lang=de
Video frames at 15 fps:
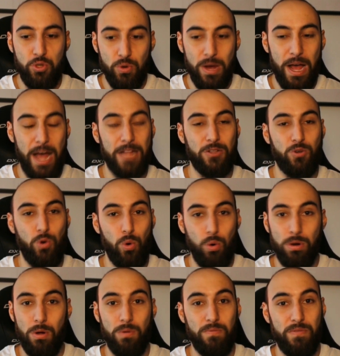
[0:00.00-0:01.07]
Junge hat
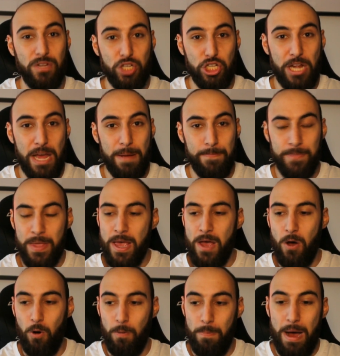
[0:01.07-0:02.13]
Corona und wird sterben
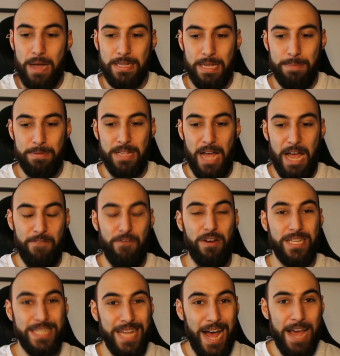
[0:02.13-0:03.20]
und macht damit
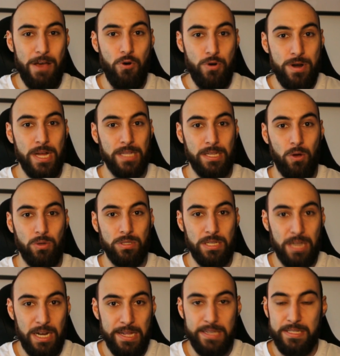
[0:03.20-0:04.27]
einfach
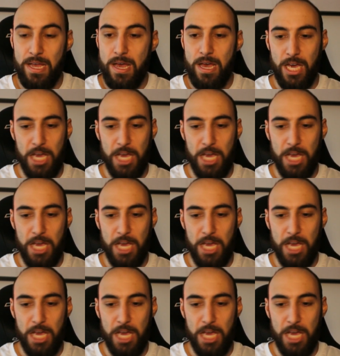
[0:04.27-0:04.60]
300.000 Klicks.